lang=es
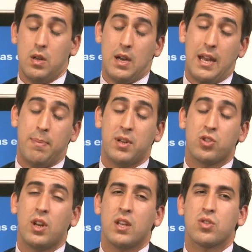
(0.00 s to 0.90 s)
a las
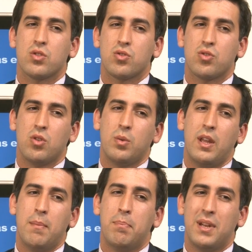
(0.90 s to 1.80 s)
personas
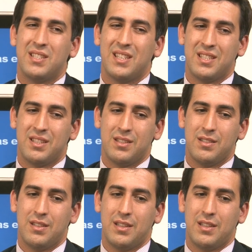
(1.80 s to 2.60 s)
sobre empresas